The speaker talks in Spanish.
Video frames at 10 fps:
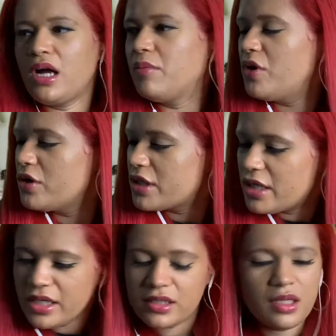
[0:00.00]
amor,
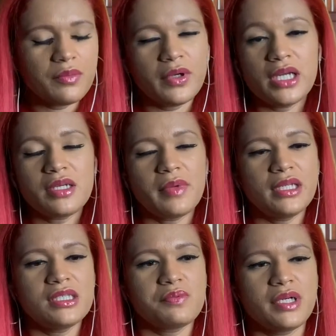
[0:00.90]
eh, te voy a
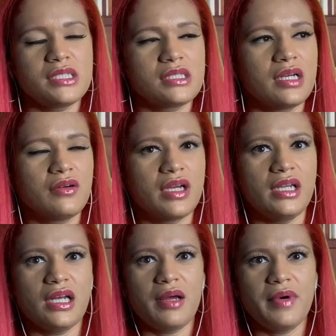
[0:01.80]
llamar después. Tengo que ir
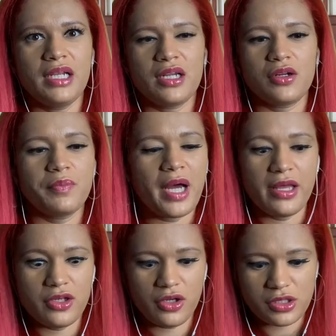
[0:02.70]
a lavar la ropa.
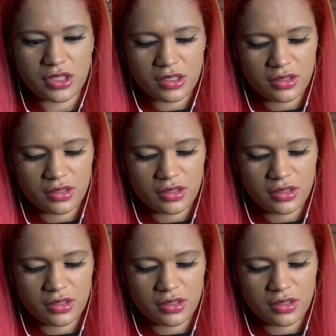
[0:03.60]
Adiós.